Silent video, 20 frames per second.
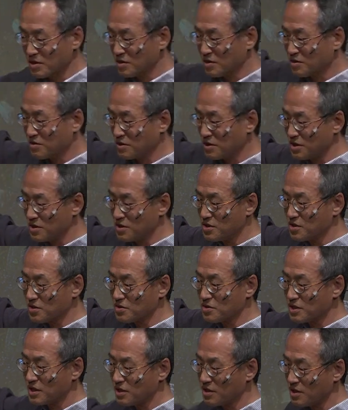그 이전
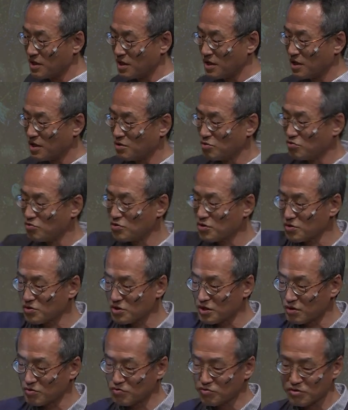세대의
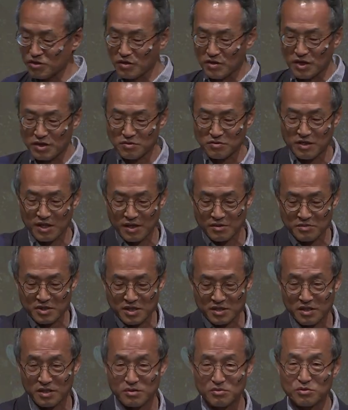유전자 구성하고 다음
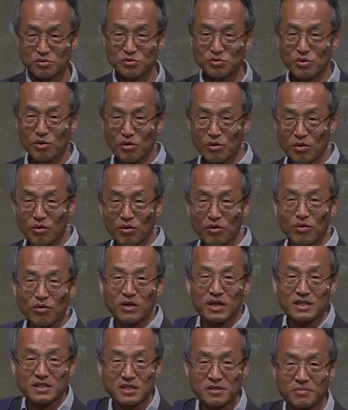세대하고
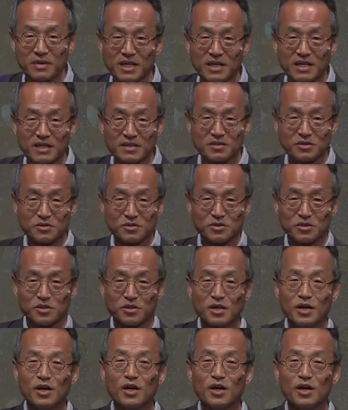똑같이만 가는 거죠.